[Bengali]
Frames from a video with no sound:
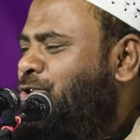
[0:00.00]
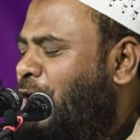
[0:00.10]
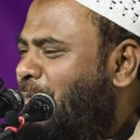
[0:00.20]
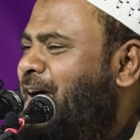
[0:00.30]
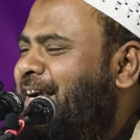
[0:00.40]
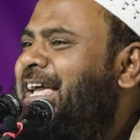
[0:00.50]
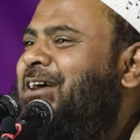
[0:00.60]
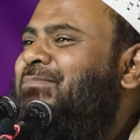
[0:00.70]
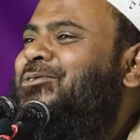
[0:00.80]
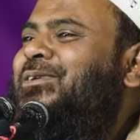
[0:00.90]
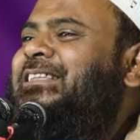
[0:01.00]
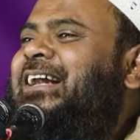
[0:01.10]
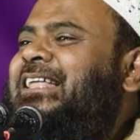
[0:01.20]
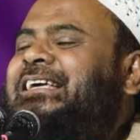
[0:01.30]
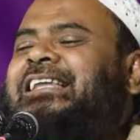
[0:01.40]
সব ঘাটে একবার করে
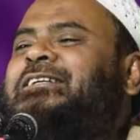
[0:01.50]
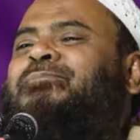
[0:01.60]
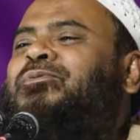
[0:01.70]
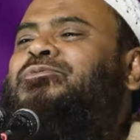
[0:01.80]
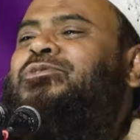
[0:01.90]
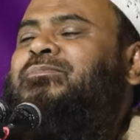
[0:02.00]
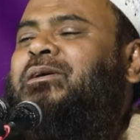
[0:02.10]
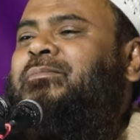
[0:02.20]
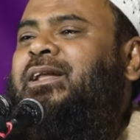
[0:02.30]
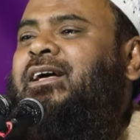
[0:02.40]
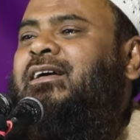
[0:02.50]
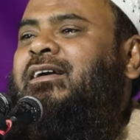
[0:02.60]
দাঁড়াতে গেলে সে পৌঁছতে পারবে না